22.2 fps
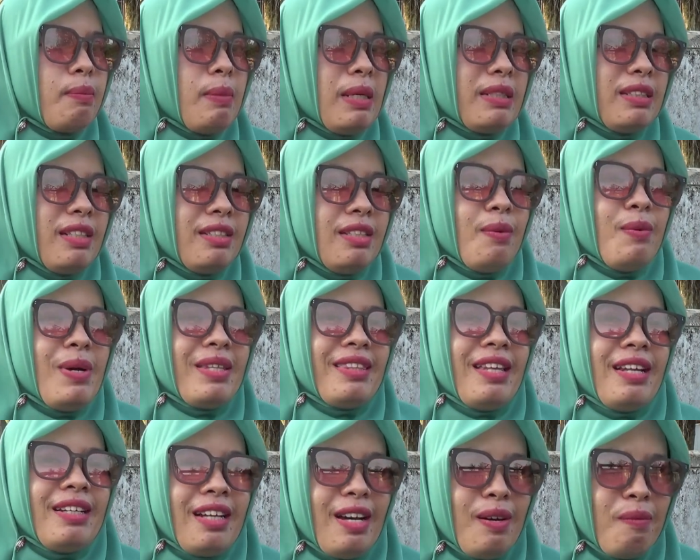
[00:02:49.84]
masa
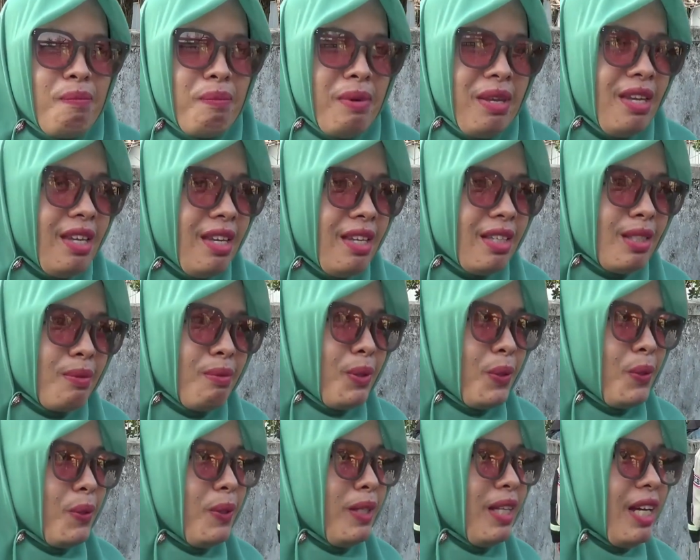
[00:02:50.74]
jabatan kami yeah.
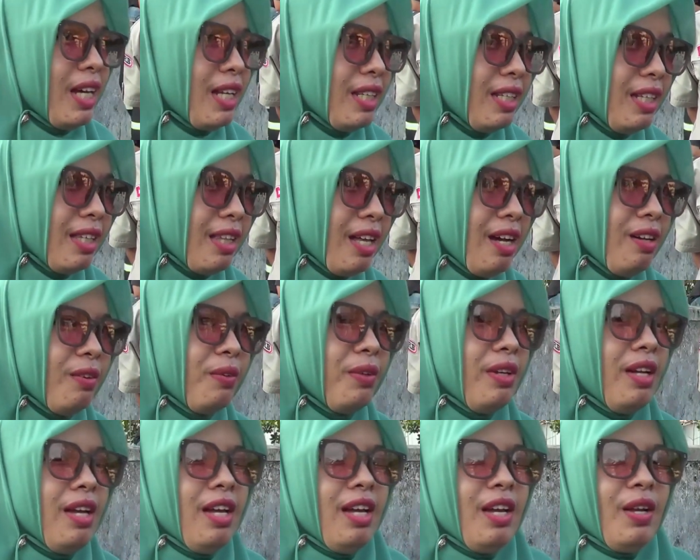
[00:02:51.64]
sebetulnya kan di tahun
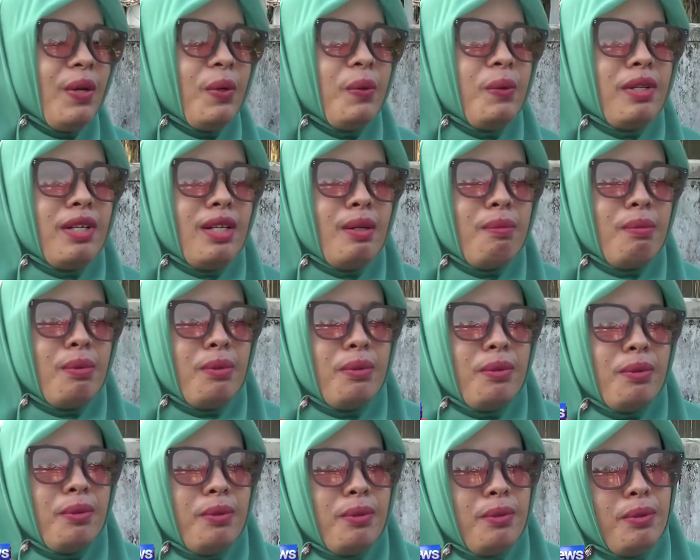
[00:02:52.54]

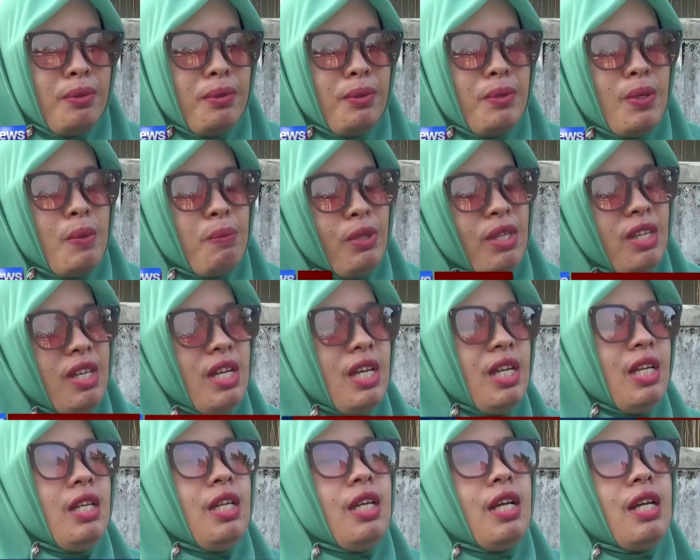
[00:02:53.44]

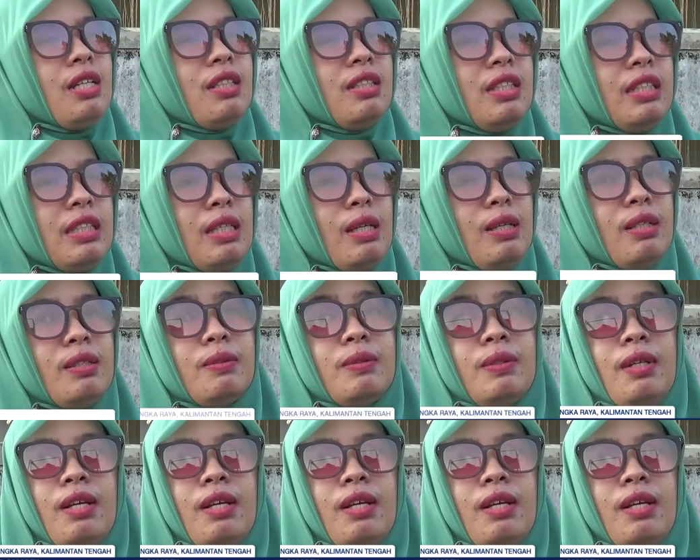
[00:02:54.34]
2023 ini kan kita